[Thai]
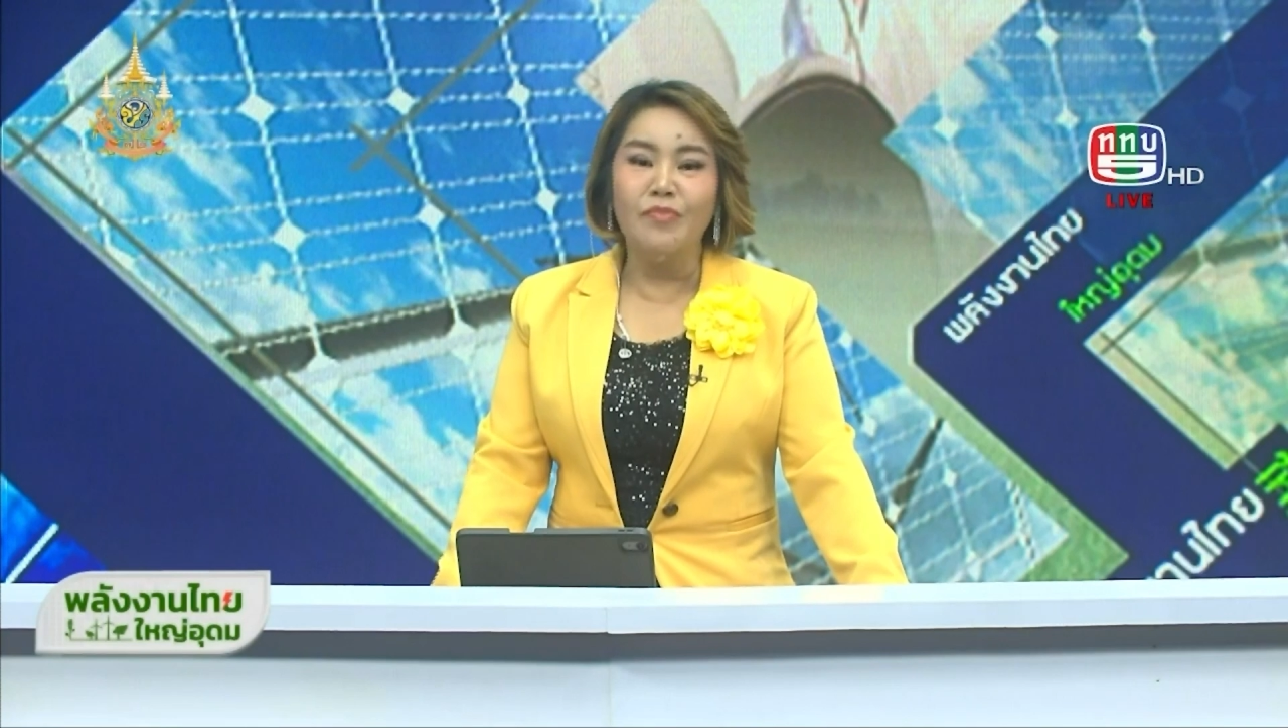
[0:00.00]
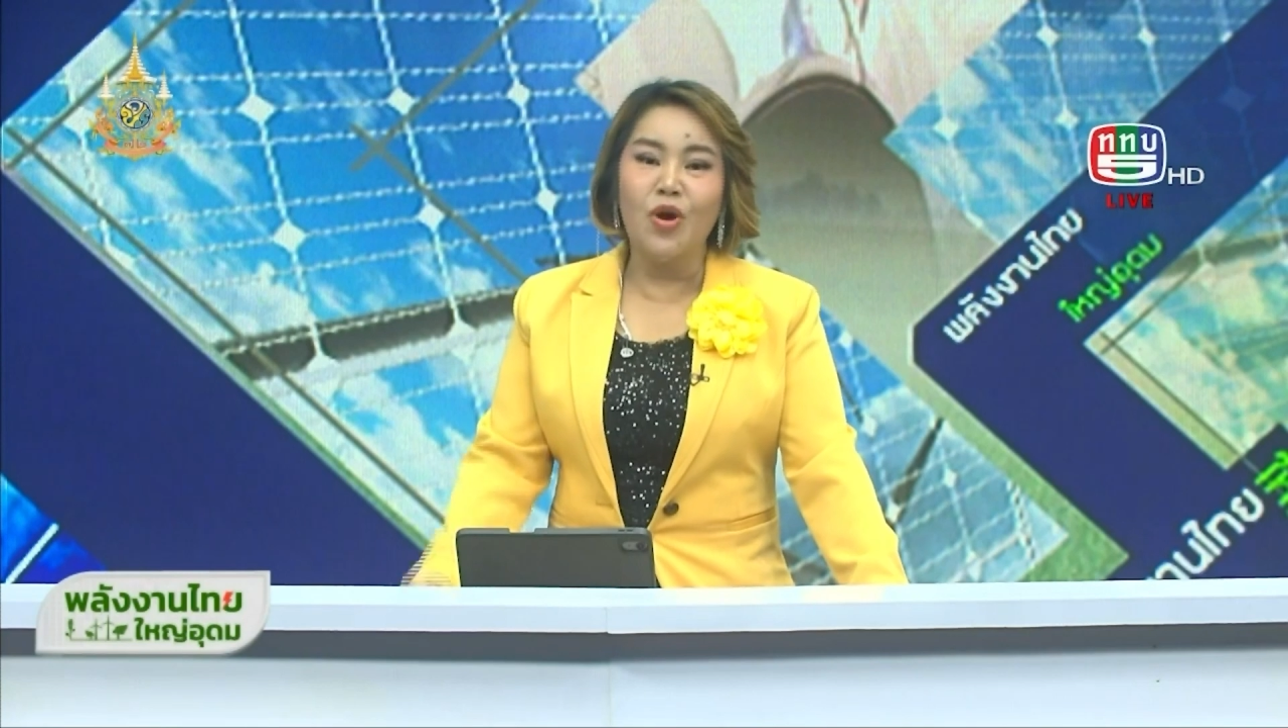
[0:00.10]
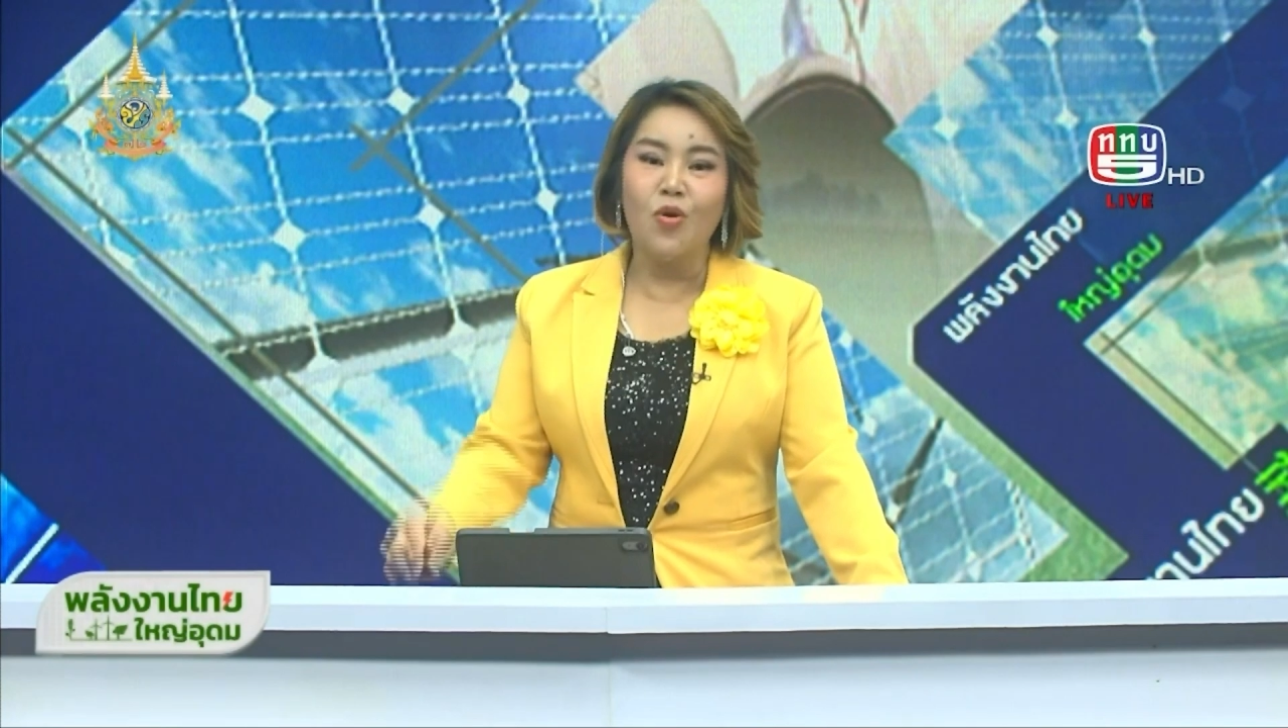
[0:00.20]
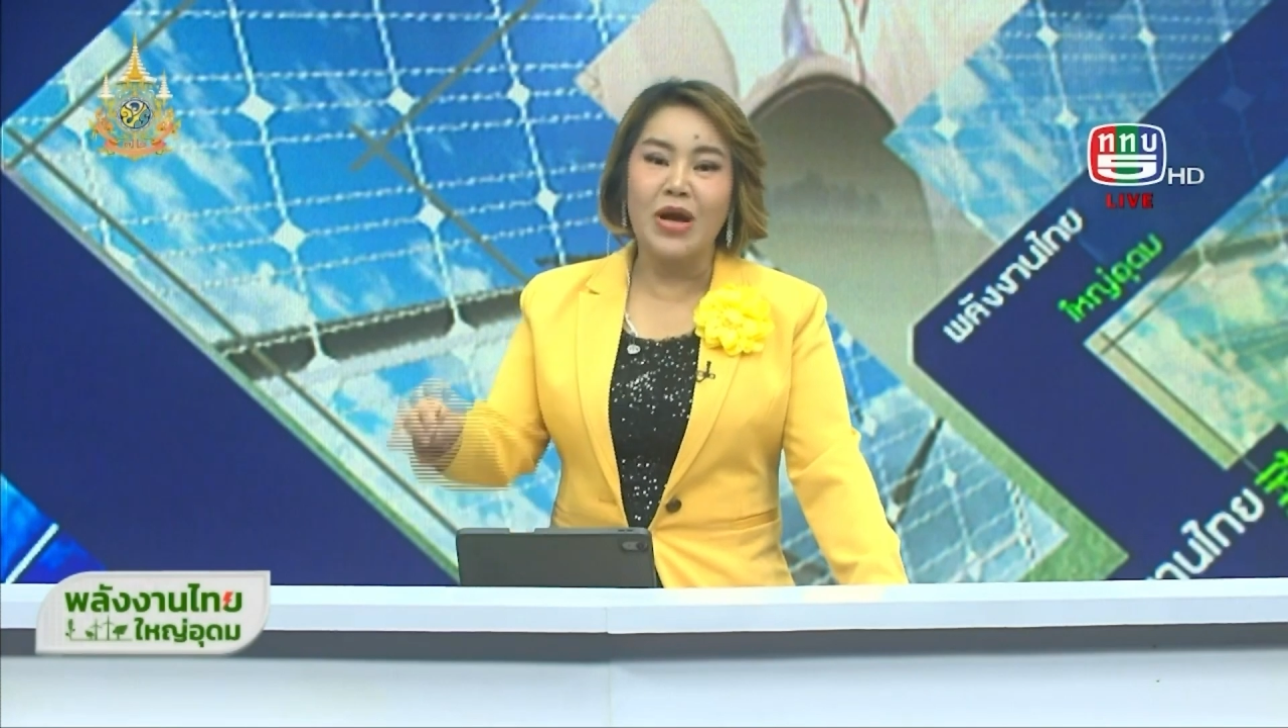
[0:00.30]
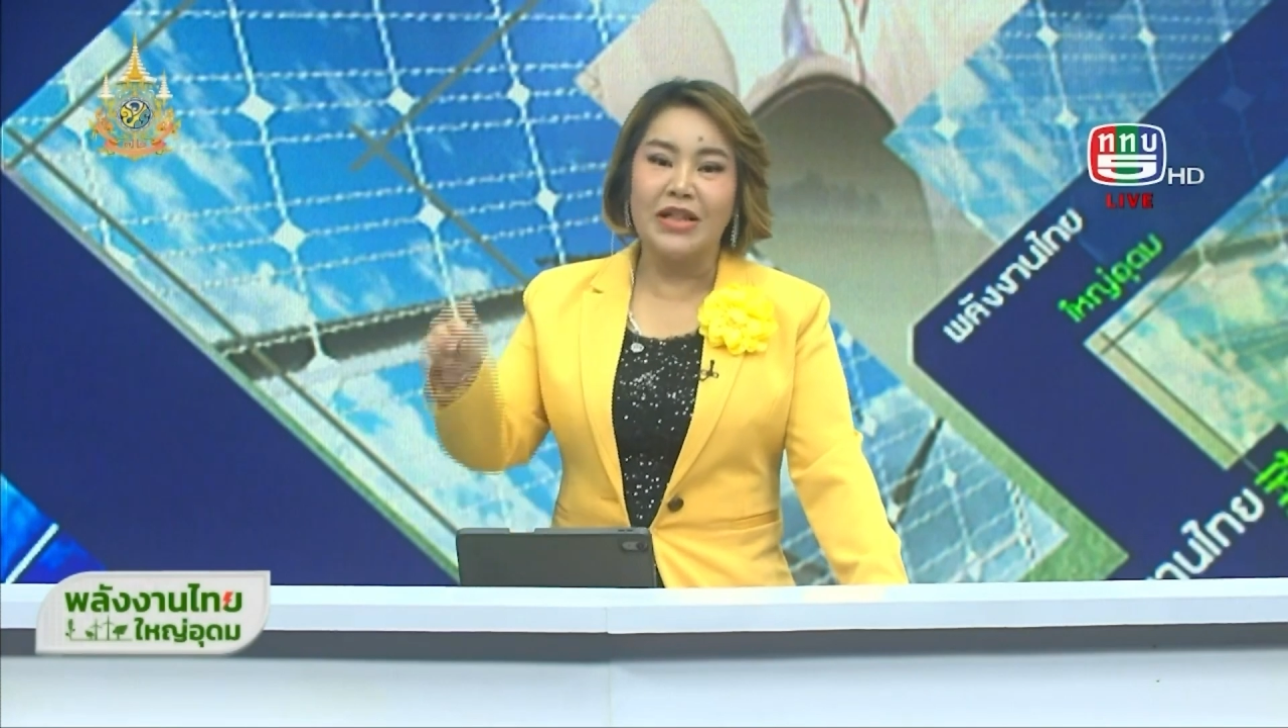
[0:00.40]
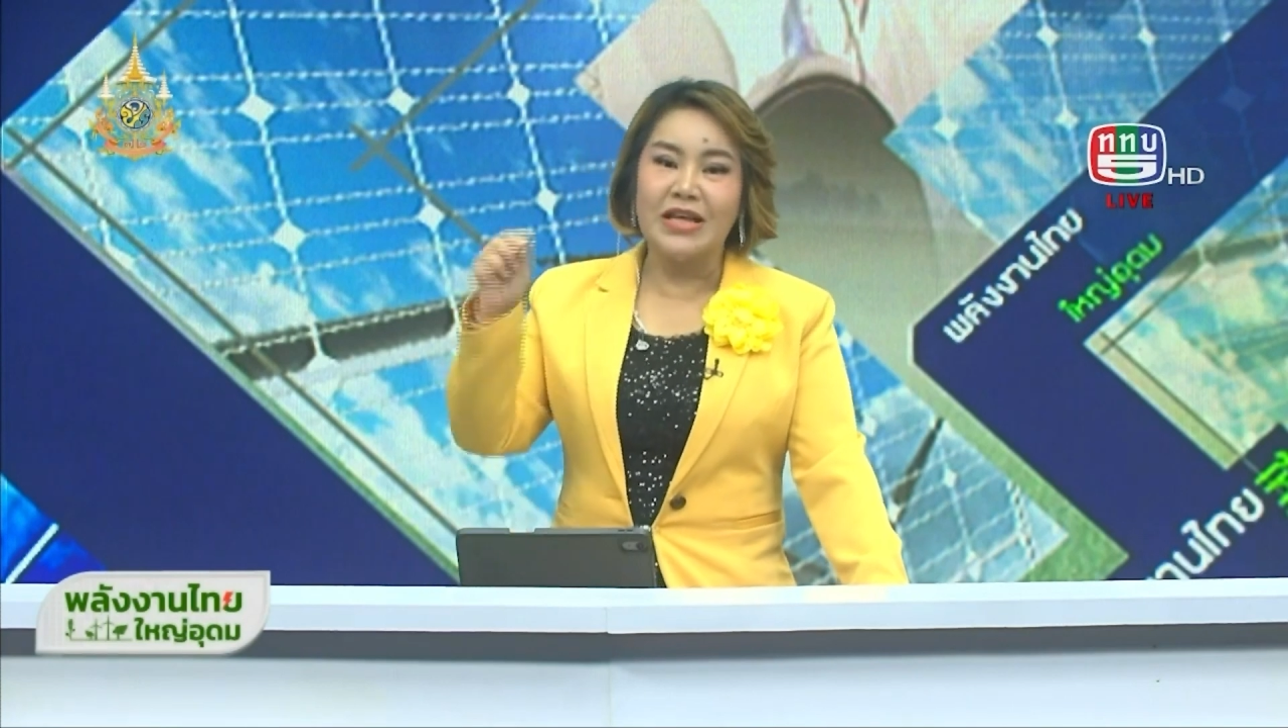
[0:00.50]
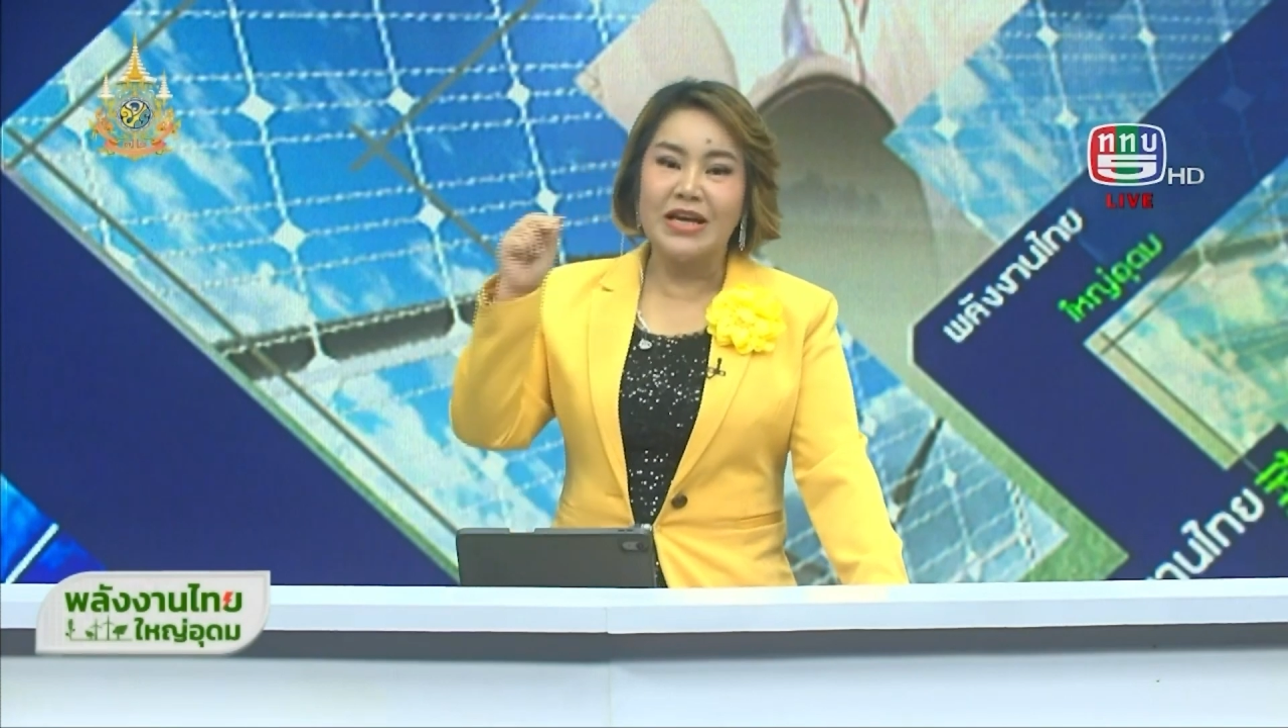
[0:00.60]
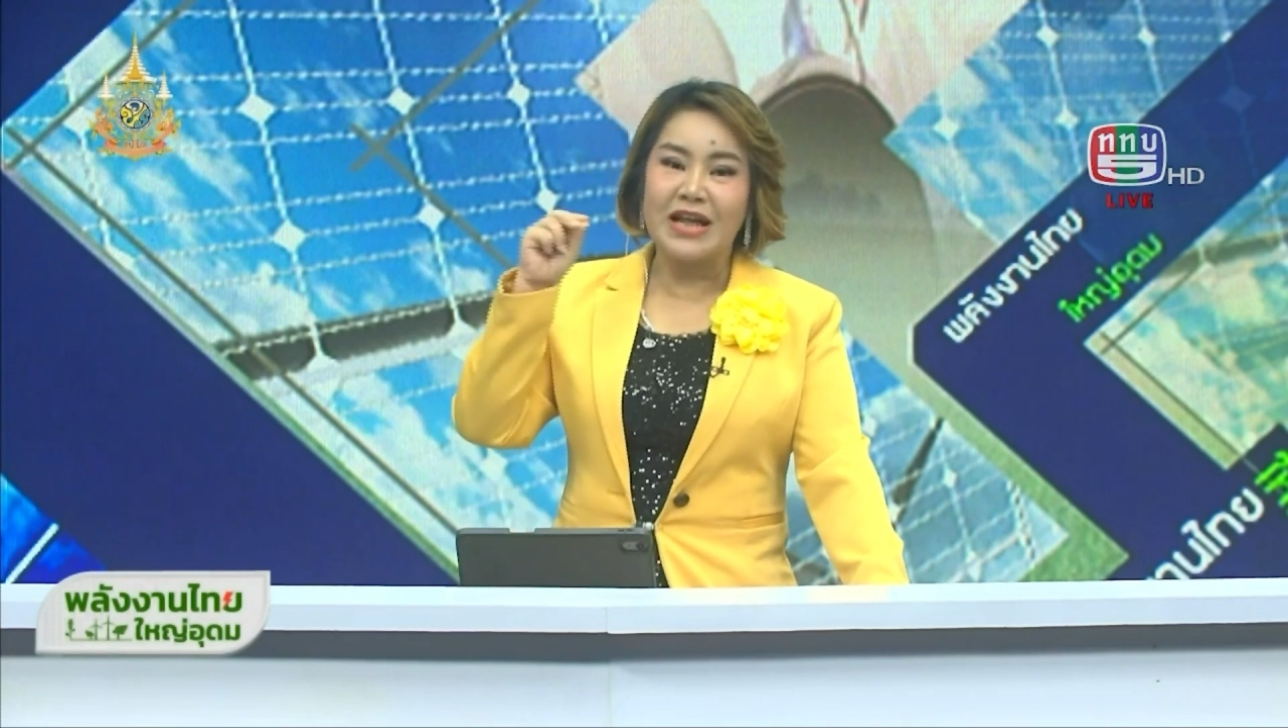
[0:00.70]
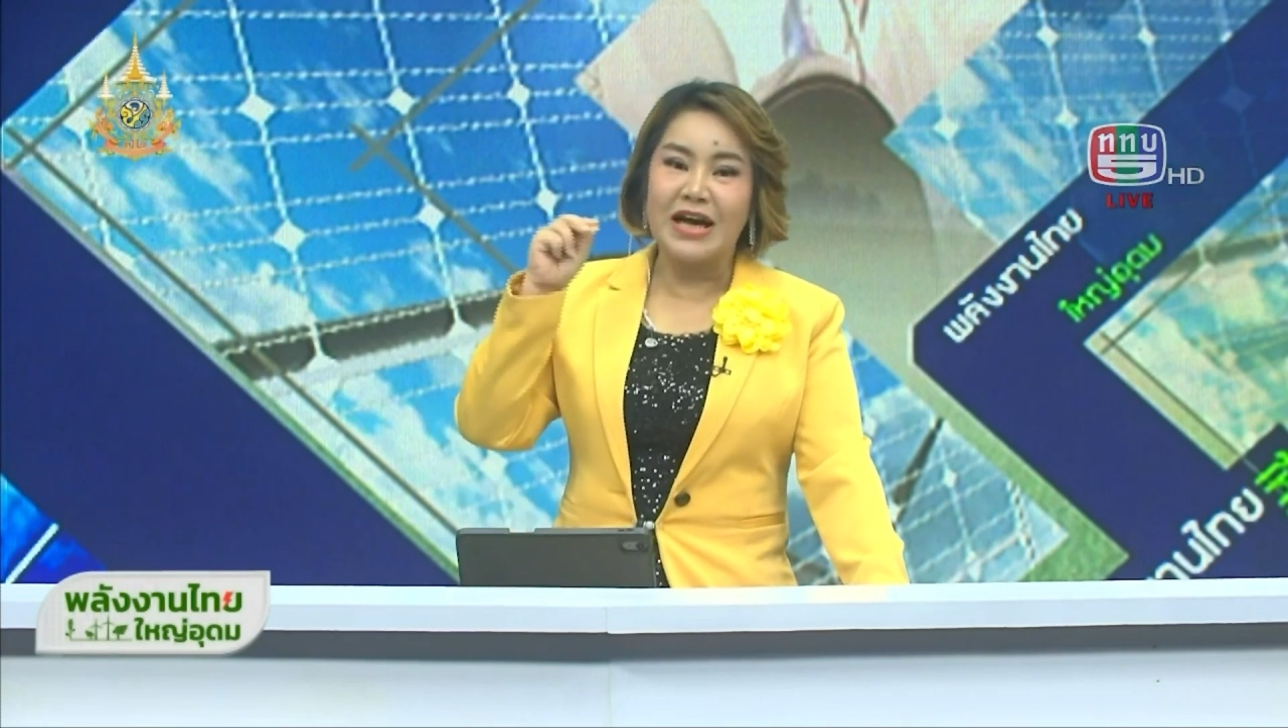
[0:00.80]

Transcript: นก็มีโอกาสที่